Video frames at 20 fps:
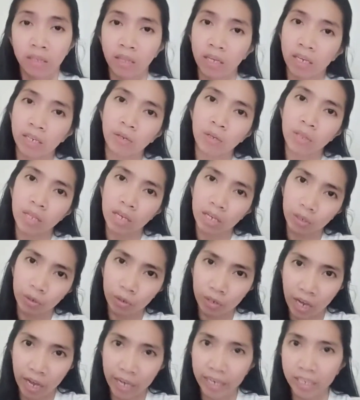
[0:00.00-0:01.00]
Thank you, thank
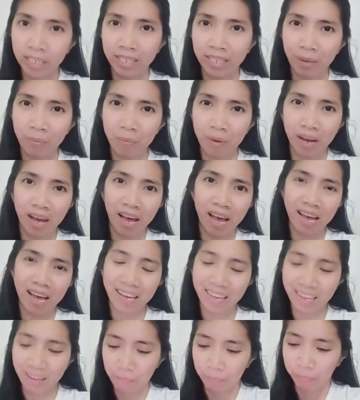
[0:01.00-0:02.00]
you guys sa
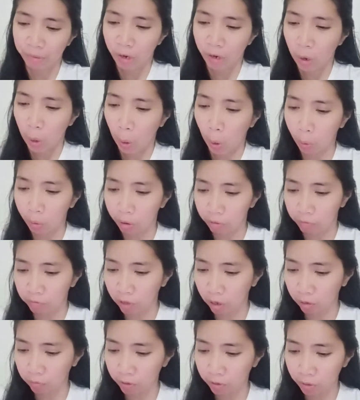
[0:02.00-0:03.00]
mga
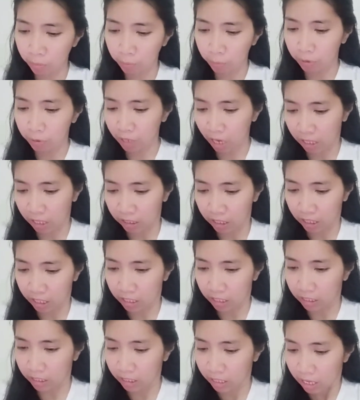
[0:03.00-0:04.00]
OFW po
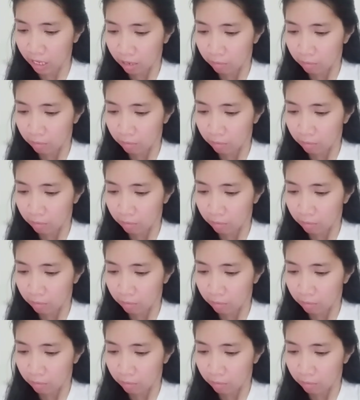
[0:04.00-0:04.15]
natin.